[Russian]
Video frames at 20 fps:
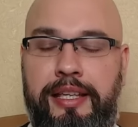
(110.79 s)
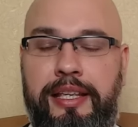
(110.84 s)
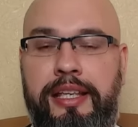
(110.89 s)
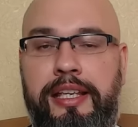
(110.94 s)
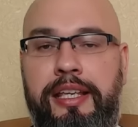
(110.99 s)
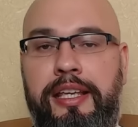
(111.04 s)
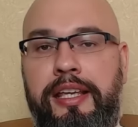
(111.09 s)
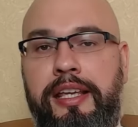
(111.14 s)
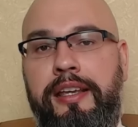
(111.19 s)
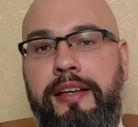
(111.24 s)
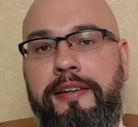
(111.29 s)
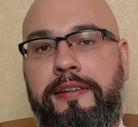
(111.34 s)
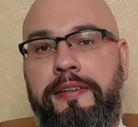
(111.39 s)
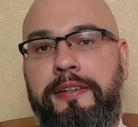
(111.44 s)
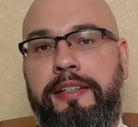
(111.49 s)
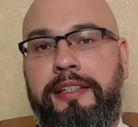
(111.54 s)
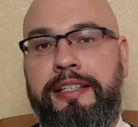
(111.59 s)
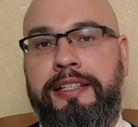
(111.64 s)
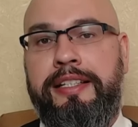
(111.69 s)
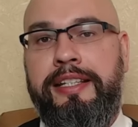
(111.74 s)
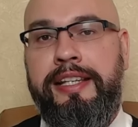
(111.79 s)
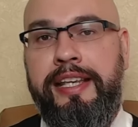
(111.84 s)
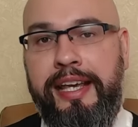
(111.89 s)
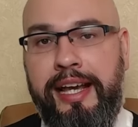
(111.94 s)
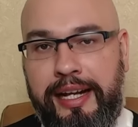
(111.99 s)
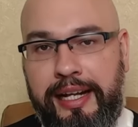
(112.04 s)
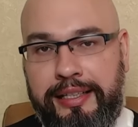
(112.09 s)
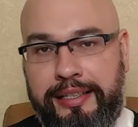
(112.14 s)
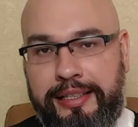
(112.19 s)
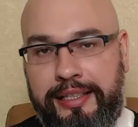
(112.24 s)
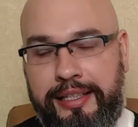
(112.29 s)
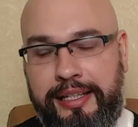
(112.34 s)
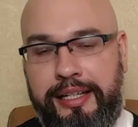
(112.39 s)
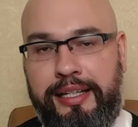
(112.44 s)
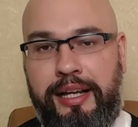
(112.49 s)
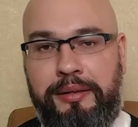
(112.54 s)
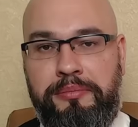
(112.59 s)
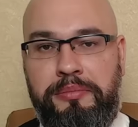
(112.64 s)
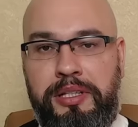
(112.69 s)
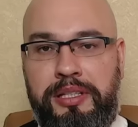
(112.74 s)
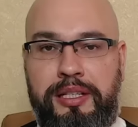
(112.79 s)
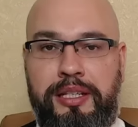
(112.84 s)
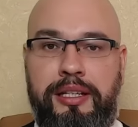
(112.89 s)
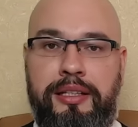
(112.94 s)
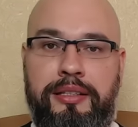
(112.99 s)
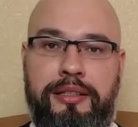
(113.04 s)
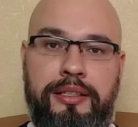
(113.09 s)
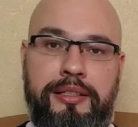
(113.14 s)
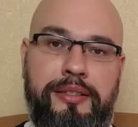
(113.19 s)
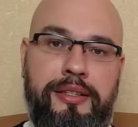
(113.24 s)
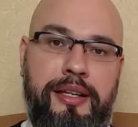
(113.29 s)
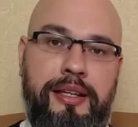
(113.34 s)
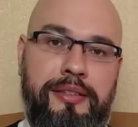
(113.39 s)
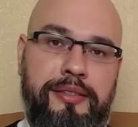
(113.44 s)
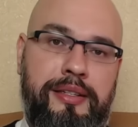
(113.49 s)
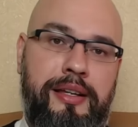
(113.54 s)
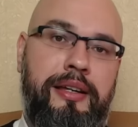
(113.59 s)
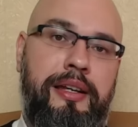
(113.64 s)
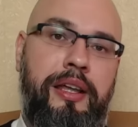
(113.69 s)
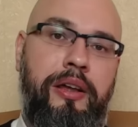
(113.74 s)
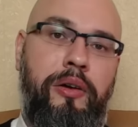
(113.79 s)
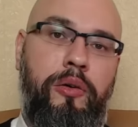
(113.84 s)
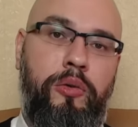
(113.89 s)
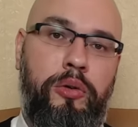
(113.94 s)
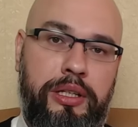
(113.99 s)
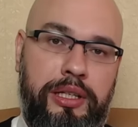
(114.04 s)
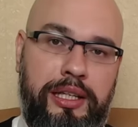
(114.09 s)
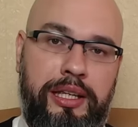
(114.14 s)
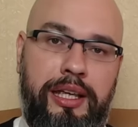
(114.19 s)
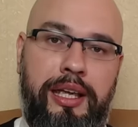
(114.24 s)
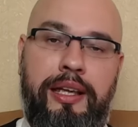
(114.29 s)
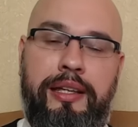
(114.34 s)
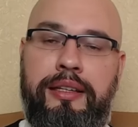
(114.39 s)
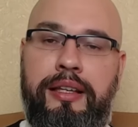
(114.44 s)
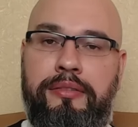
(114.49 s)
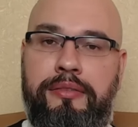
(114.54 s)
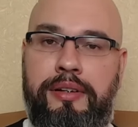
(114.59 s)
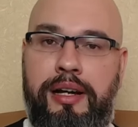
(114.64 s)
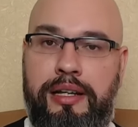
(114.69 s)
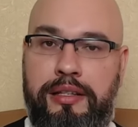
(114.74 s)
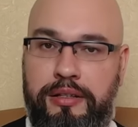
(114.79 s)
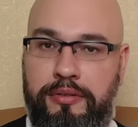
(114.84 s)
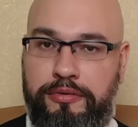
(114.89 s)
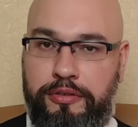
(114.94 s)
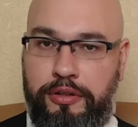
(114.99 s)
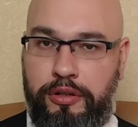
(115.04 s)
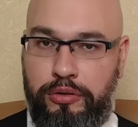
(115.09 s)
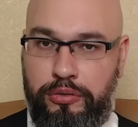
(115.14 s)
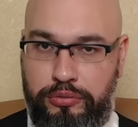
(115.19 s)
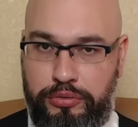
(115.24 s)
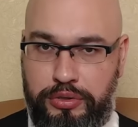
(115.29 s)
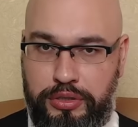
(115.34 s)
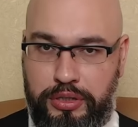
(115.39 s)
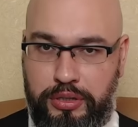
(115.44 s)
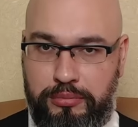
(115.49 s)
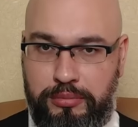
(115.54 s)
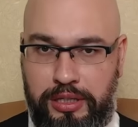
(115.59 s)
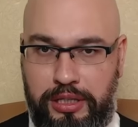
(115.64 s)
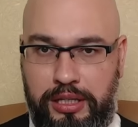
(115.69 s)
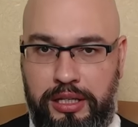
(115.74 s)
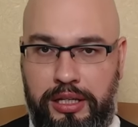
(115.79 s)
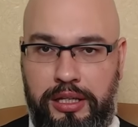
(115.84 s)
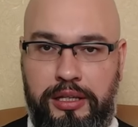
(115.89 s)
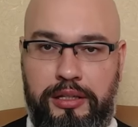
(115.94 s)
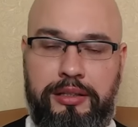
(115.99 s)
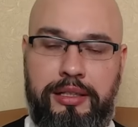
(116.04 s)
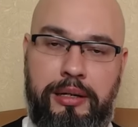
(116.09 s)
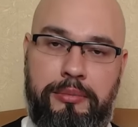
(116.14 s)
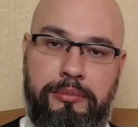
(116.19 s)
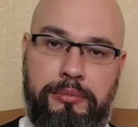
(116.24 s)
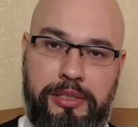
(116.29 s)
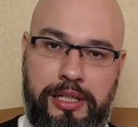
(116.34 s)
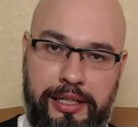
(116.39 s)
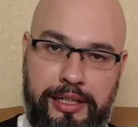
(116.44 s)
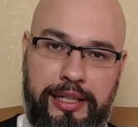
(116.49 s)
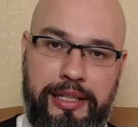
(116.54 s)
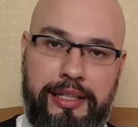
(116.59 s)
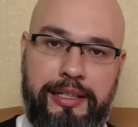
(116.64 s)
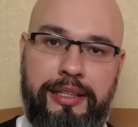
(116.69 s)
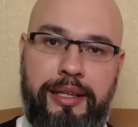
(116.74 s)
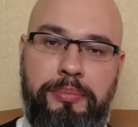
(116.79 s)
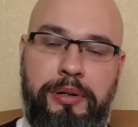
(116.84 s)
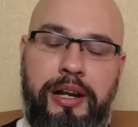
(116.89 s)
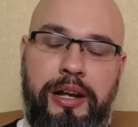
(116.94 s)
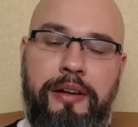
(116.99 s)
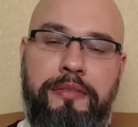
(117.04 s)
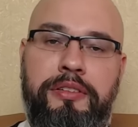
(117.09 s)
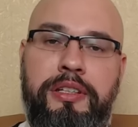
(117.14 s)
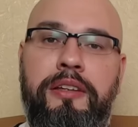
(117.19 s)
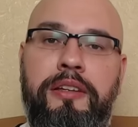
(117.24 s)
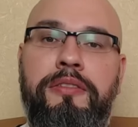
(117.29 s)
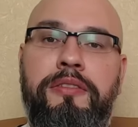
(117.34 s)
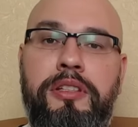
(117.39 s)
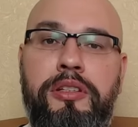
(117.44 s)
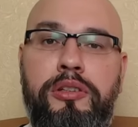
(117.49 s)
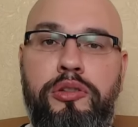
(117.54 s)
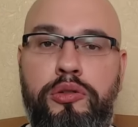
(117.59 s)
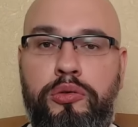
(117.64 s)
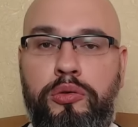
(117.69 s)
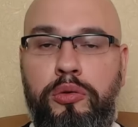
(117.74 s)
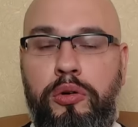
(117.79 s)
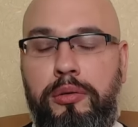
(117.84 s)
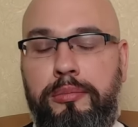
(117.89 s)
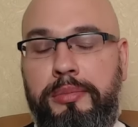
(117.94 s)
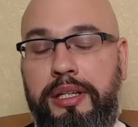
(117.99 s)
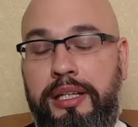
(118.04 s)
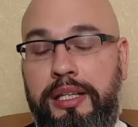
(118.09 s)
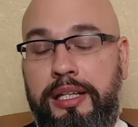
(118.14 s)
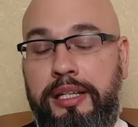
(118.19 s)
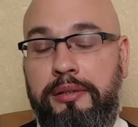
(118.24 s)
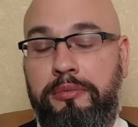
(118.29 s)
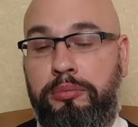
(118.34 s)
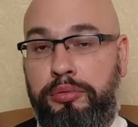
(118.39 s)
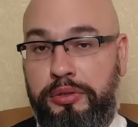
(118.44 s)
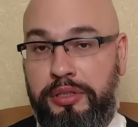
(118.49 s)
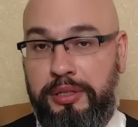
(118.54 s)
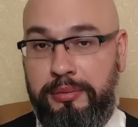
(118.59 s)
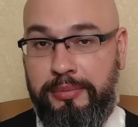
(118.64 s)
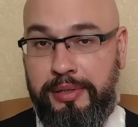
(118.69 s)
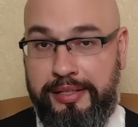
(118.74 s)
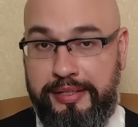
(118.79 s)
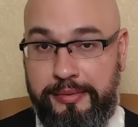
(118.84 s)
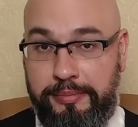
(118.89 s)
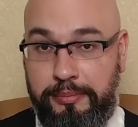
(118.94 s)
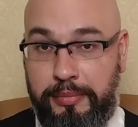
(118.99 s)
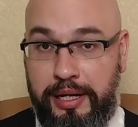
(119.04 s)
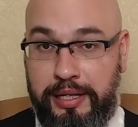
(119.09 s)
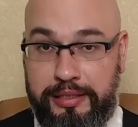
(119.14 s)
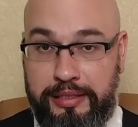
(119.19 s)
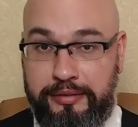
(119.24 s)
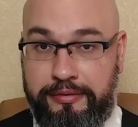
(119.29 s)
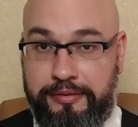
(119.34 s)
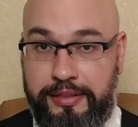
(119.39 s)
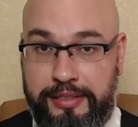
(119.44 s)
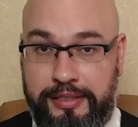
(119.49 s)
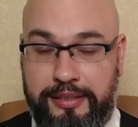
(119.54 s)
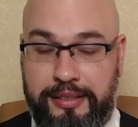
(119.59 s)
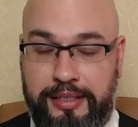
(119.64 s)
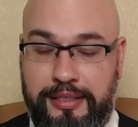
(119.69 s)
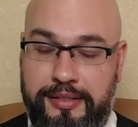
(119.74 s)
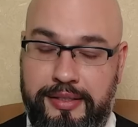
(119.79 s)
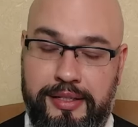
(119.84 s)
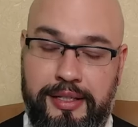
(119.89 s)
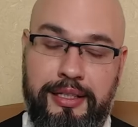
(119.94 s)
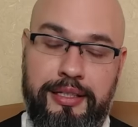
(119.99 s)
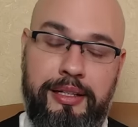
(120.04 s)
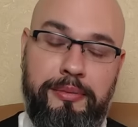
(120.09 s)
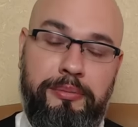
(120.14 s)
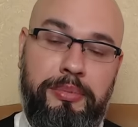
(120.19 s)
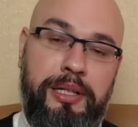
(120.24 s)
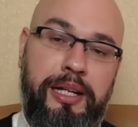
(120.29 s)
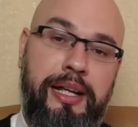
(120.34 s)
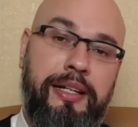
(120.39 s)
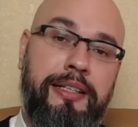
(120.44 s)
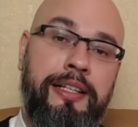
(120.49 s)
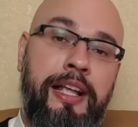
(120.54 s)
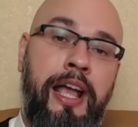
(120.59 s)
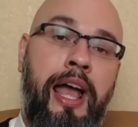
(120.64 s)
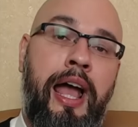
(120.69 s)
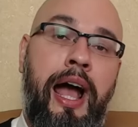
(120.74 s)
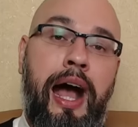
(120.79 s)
И некоторые комитеты сказали, окей, давайте включим и там какие-то правки внесем и будем рассматривать этот законопроект.